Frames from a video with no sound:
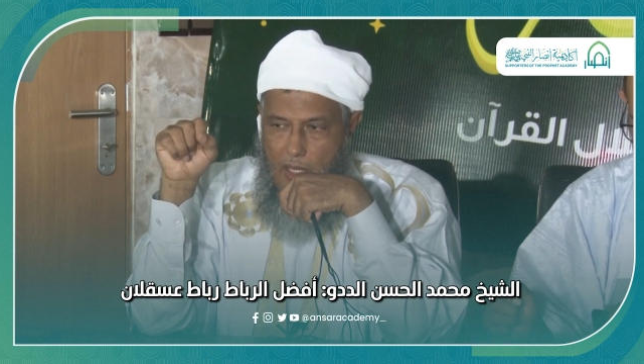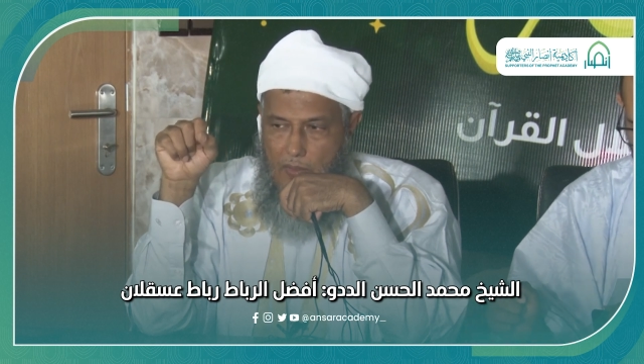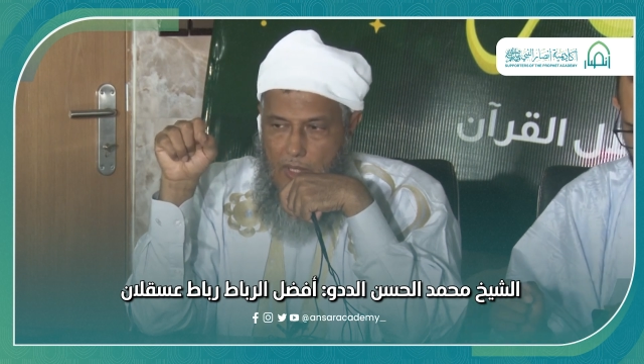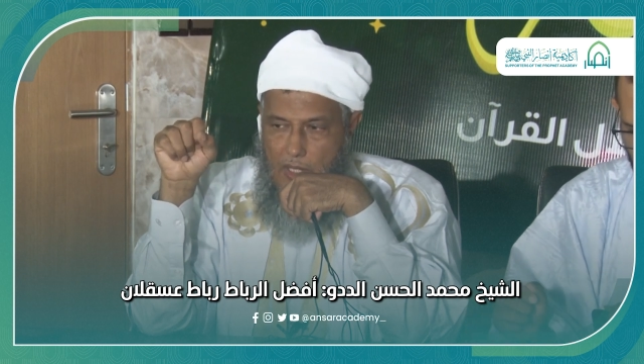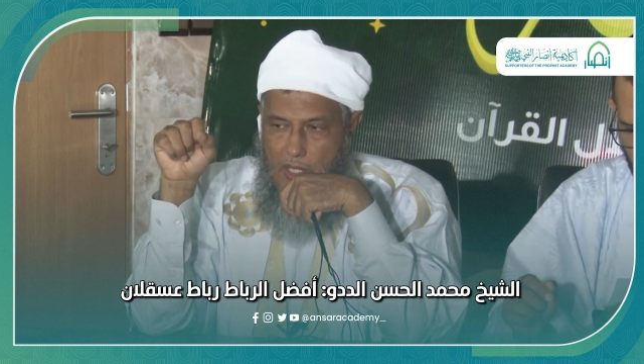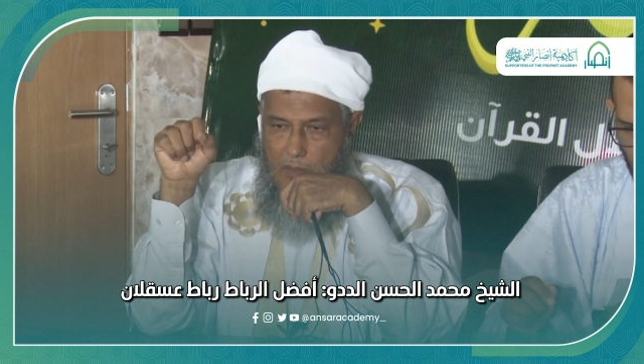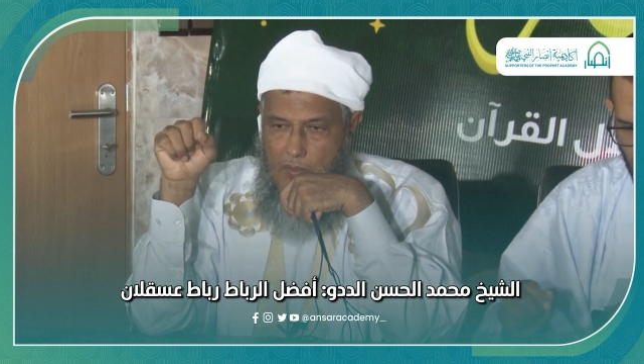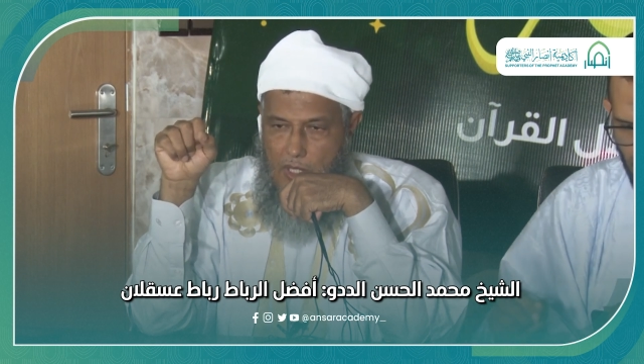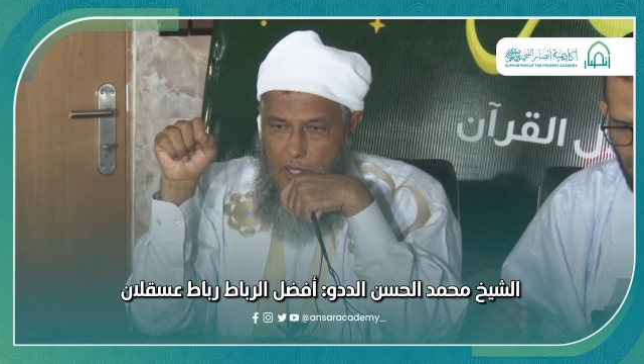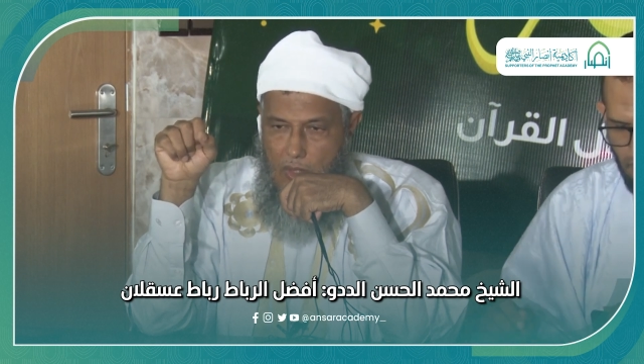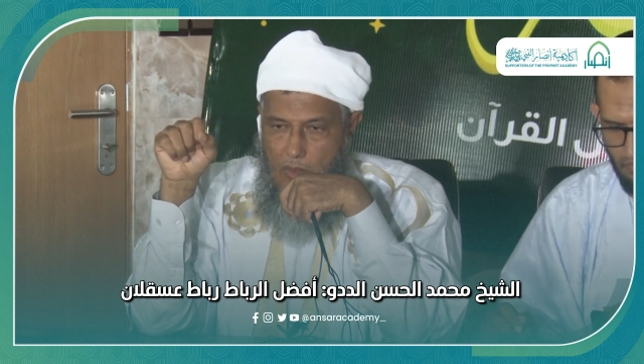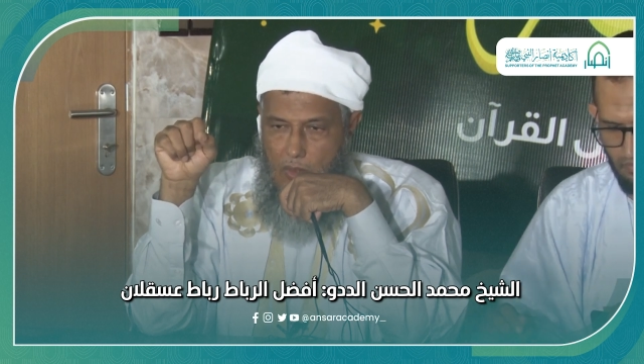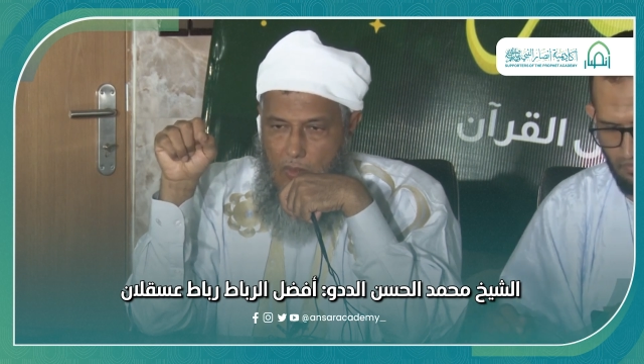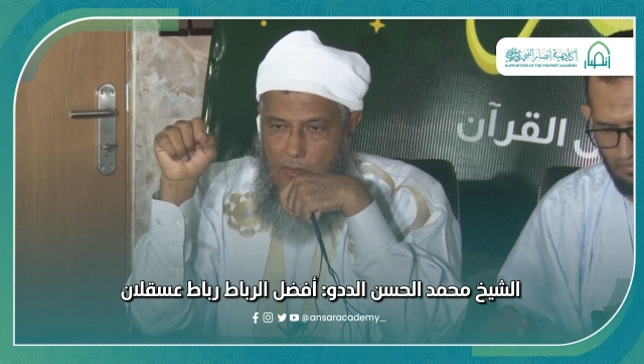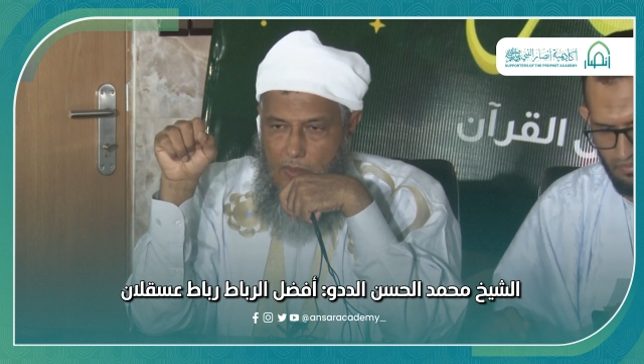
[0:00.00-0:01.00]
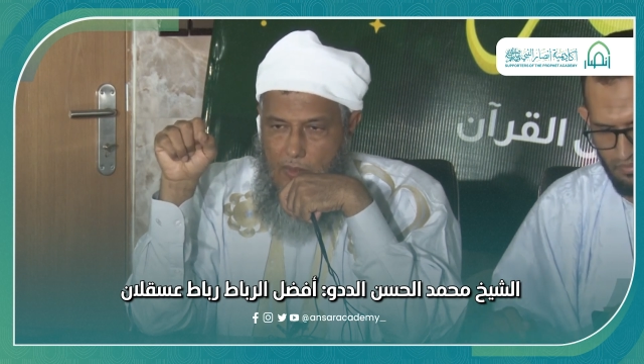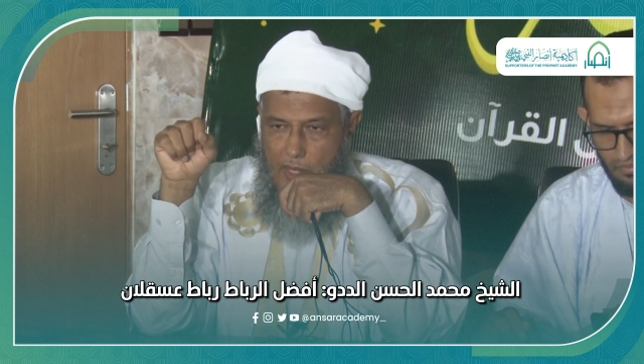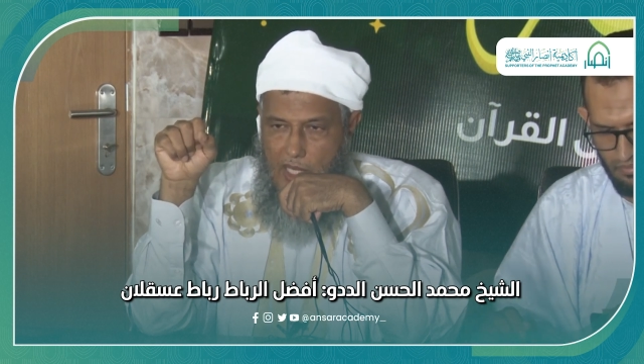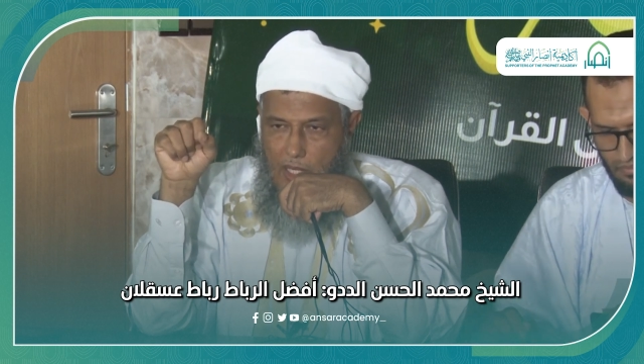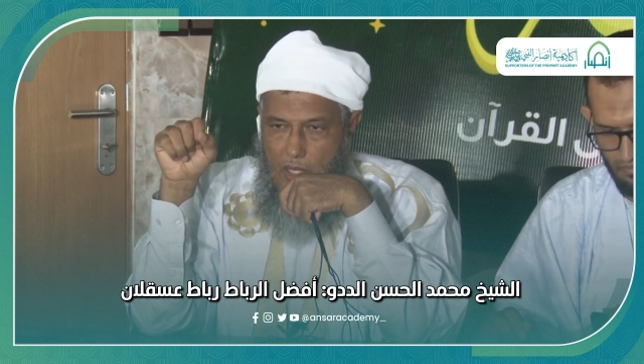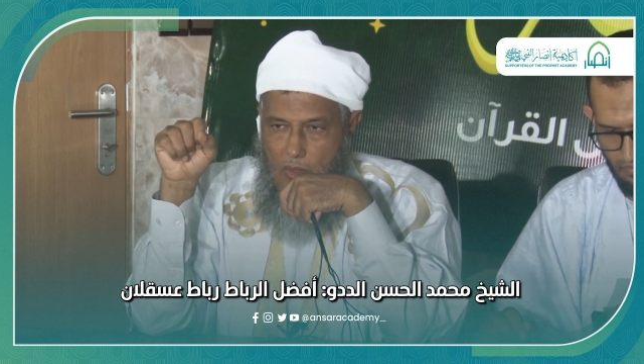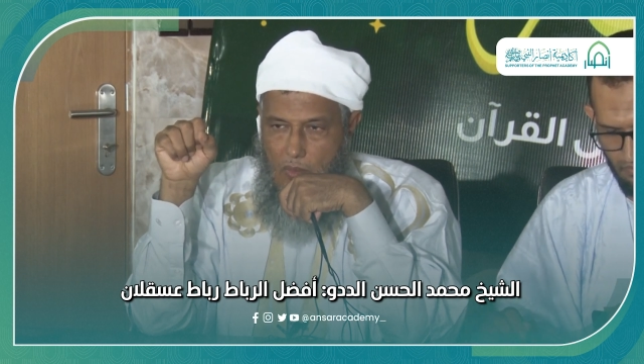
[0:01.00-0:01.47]
فاستبشروا
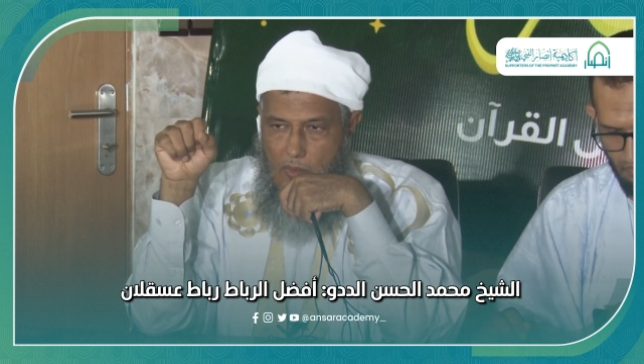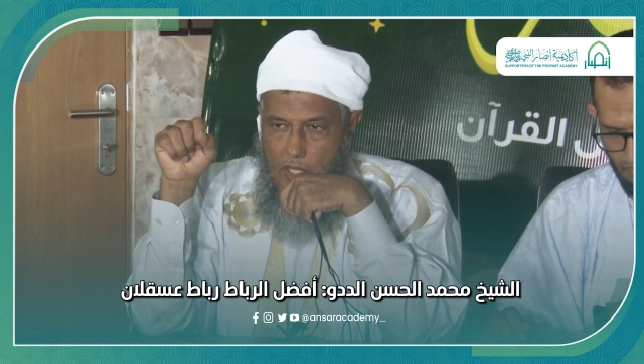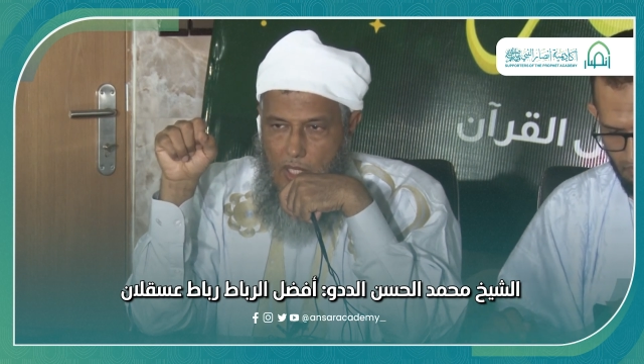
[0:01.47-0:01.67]
ببيعكم